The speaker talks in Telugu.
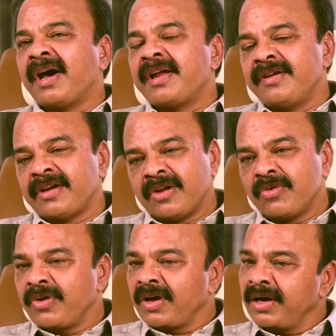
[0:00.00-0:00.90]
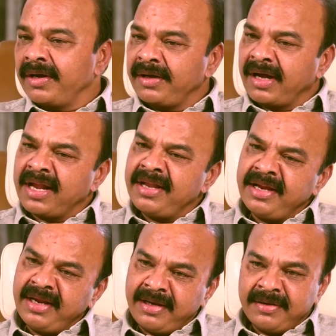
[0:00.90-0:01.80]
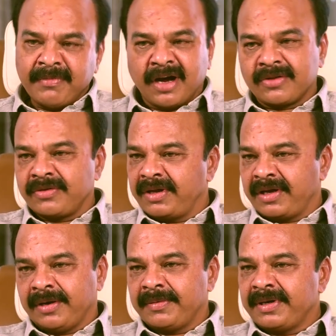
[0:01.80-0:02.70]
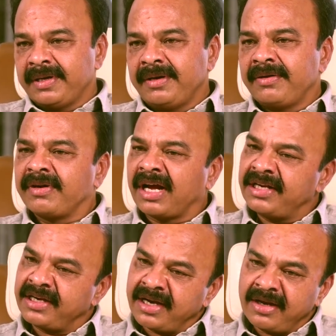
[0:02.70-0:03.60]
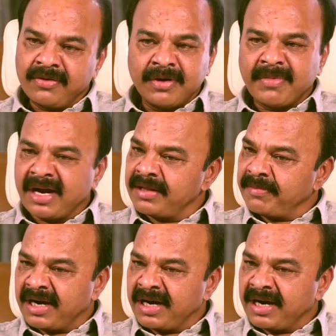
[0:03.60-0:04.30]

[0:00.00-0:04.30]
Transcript: మారినట్టు అనుగుణంగా అన్నీ మారుతున్నాయి కాబట్టి రాజకీయాలు కూడా మార